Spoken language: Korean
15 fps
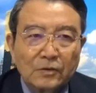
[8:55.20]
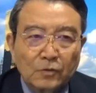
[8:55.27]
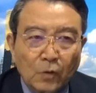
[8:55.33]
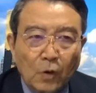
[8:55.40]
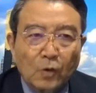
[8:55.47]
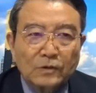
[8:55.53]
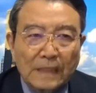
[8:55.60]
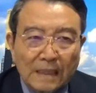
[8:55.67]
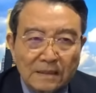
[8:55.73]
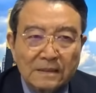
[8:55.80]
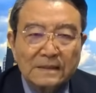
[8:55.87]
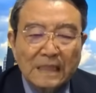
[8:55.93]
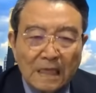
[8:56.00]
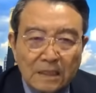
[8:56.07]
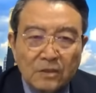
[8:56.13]
또
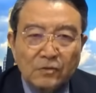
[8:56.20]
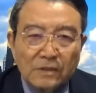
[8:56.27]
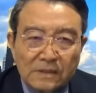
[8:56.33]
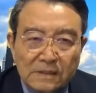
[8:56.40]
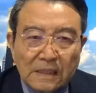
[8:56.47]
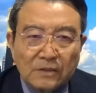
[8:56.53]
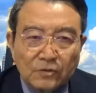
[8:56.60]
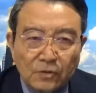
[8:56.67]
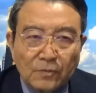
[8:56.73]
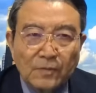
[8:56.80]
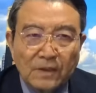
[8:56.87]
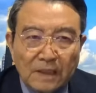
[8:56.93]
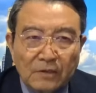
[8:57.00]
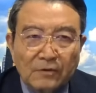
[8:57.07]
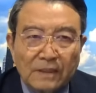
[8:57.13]
다른 야권 인사도요
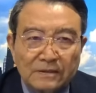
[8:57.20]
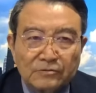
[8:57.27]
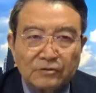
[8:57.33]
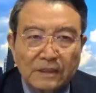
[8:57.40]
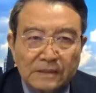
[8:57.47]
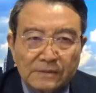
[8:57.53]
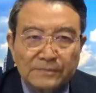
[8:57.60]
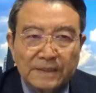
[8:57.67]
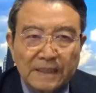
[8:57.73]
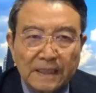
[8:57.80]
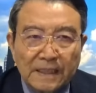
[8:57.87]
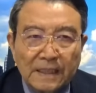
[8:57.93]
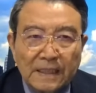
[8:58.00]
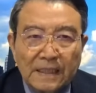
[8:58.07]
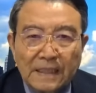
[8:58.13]
뭐라고 하는 줄 아십니까?
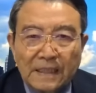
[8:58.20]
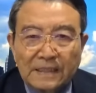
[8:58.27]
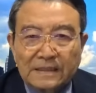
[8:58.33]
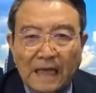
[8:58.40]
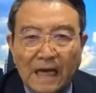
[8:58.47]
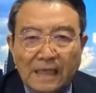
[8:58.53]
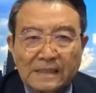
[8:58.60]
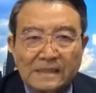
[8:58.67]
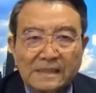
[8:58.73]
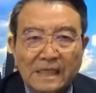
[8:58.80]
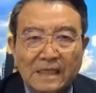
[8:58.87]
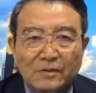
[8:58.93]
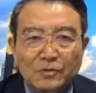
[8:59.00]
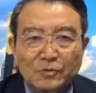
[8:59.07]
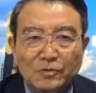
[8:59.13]

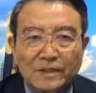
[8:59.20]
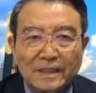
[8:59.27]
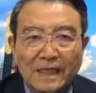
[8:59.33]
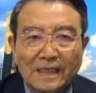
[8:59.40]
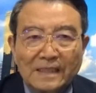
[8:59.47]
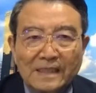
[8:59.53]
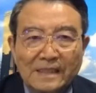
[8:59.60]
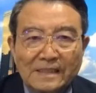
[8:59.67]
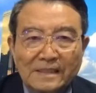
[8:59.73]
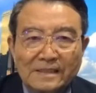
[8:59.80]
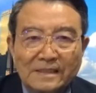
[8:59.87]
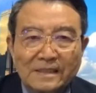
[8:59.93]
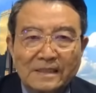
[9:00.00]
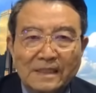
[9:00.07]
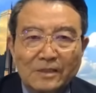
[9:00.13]
당장 우리가
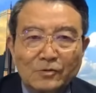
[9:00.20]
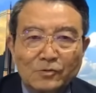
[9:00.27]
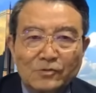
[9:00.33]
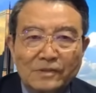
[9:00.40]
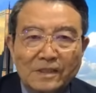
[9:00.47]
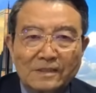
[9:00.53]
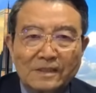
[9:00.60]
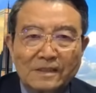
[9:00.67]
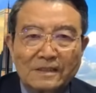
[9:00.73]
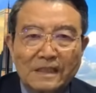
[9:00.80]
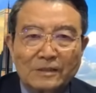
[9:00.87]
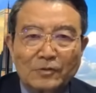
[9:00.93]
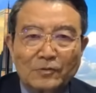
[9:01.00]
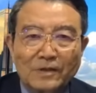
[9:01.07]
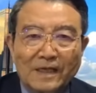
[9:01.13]
2년 전에 윤석열
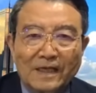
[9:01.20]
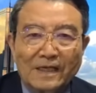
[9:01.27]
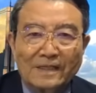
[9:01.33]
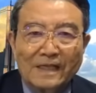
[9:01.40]
대통령에게